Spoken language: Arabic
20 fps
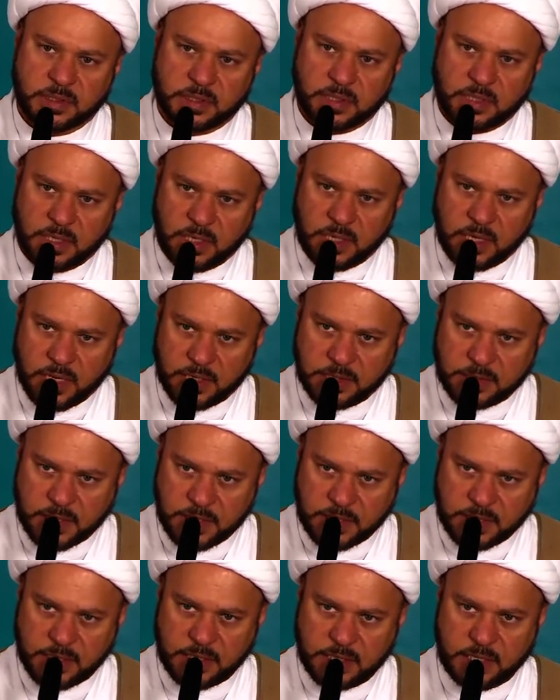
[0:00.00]
الى
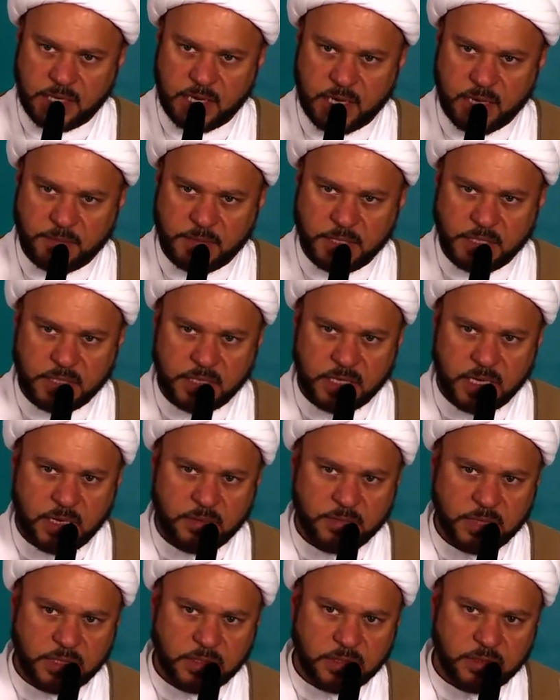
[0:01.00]
طريق ابيه
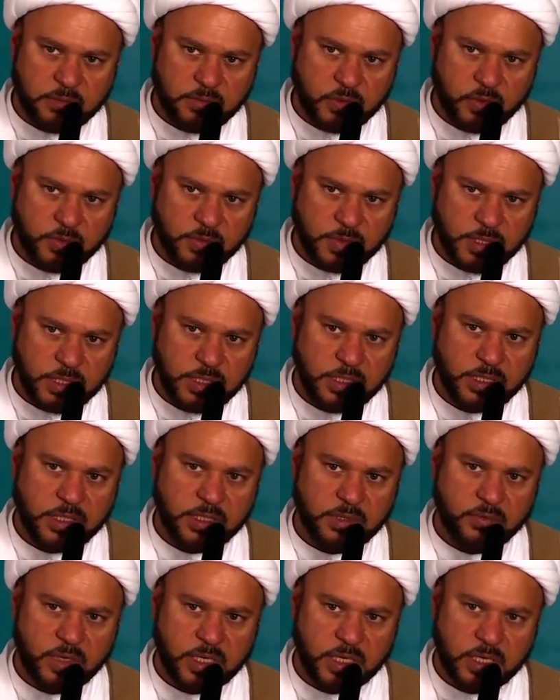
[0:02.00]
امير
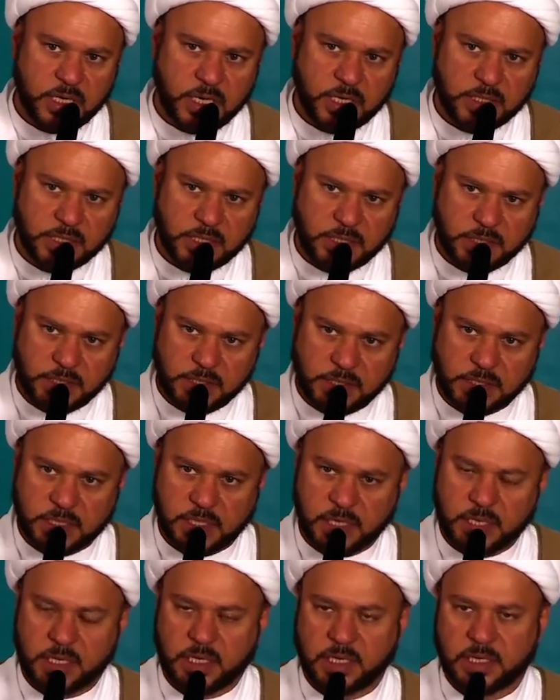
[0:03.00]
المؤمنين والى
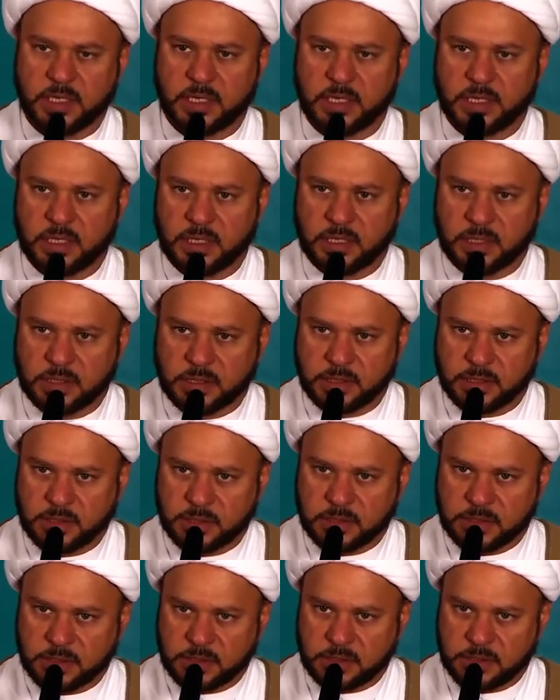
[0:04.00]
طريق
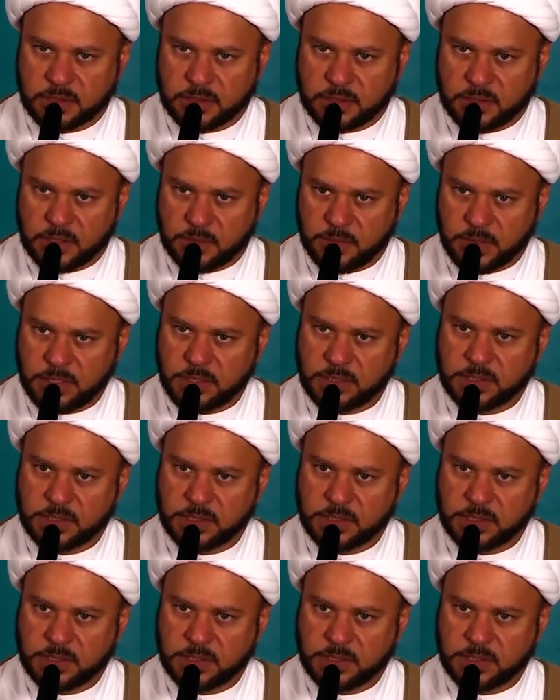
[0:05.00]
النبي